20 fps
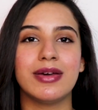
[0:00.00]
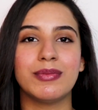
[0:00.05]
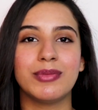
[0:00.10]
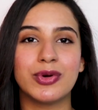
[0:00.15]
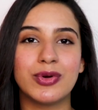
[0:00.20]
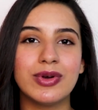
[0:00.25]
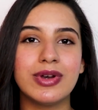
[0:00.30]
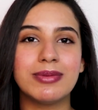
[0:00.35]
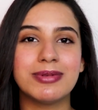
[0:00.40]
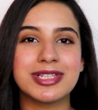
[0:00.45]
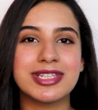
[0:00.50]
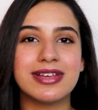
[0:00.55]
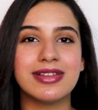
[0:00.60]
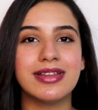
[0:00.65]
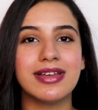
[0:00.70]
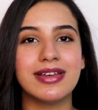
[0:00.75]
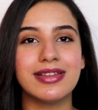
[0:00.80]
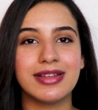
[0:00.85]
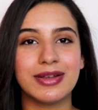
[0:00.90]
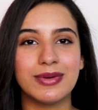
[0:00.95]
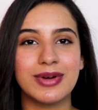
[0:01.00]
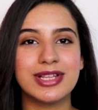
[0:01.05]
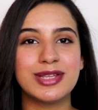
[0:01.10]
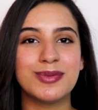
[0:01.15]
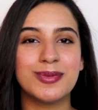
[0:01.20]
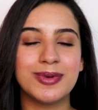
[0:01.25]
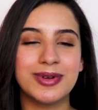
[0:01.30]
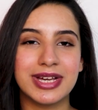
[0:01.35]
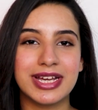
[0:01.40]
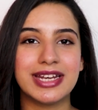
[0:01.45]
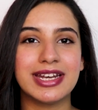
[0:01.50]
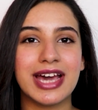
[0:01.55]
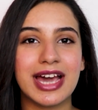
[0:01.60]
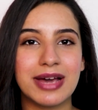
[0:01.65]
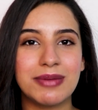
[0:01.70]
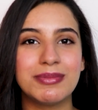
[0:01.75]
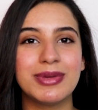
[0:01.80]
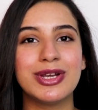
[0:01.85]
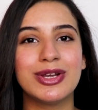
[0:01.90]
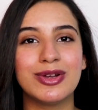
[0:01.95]
بكل بساطة دلوقتي ممكن
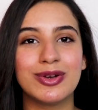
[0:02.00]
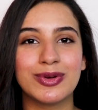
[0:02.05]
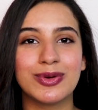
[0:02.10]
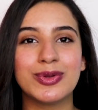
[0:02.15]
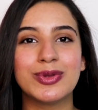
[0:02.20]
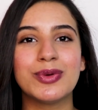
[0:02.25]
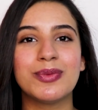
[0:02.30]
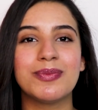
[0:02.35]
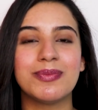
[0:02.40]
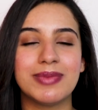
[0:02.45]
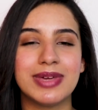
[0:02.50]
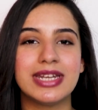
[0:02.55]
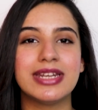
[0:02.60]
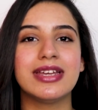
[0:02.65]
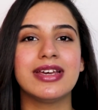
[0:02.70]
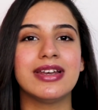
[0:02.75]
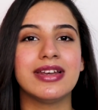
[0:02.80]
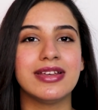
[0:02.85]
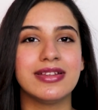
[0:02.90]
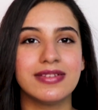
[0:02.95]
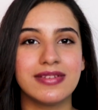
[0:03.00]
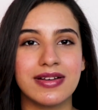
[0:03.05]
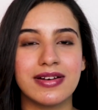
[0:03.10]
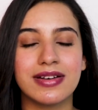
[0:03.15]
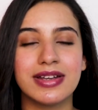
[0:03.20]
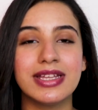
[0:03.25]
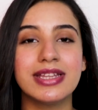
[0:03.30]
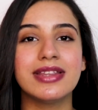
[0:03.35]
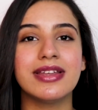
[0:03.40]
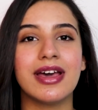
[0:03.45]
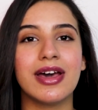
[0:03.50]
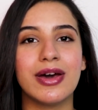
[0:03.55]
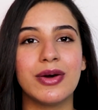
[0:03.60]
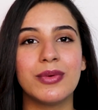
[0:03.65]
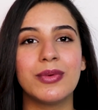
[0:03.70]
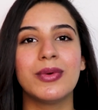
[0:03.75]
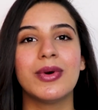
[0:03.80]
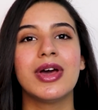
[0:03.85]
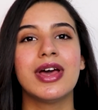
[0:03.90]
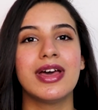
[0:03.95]
نحمل الكتب من الانترنت
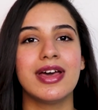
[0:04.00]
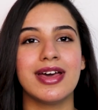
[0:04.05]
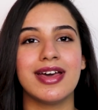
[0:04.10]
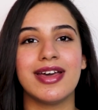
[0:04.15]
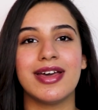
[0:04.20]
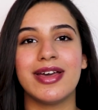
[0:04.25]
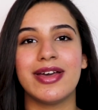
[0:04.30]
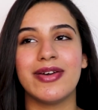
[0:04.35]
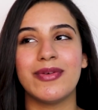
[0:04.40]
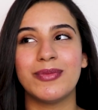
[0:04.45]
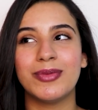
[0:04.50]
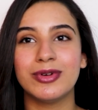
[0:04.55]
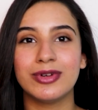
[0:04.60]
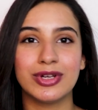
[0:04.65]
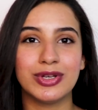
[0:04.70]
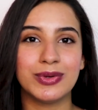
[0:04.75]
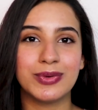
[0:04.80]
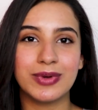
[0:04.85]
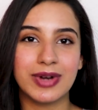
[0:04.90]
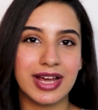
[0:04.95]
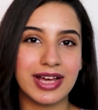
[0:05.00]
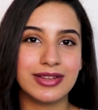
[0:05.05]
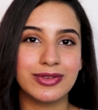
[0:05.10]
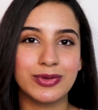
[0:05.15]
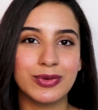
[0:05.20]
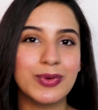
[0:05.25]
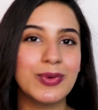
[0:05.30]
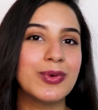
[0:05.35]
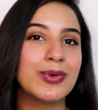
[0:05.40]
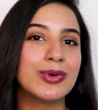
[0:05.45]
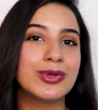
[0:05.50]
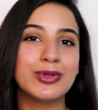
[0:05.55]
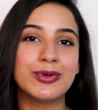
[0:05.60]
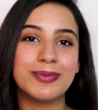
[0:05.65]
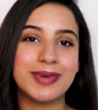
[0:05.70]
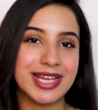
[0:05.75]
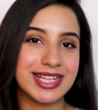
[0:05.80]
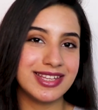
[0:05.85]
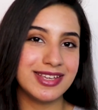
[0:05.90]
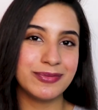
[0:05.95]
او آه، ممكن يكون عندكم
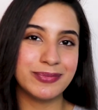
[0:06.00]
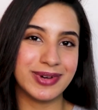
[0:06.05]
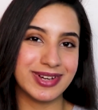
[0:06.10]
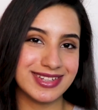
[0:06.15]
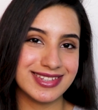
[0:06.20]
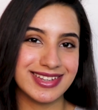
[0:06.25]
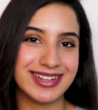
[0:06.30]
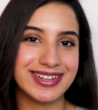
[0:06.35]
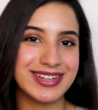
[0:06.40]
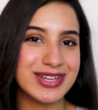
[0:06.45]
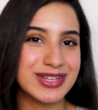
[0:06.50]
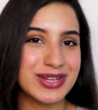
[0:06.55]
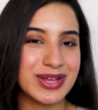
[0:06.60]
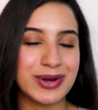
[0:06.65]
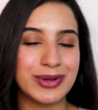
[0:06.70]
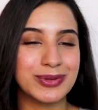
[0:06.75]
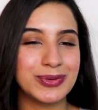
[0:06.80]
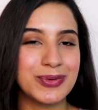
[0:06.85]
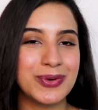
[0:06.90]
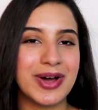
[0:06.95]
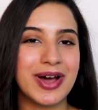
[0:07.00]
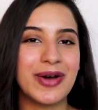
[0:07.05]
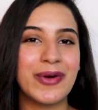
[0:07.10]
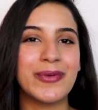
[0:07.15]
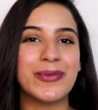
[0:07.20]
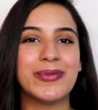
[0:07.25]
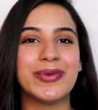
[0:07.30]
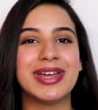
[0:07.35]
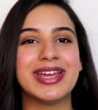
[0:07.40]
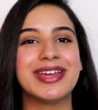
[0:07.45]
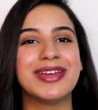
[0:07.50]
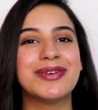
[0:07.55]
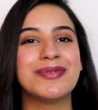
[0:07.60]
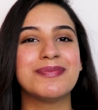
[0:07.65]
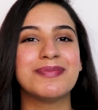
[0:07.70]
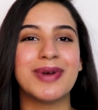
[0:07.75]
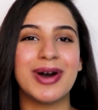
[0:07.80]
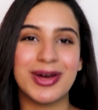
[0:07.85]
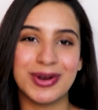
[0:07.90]
كتب قديمة اصلا اشتريتوها وما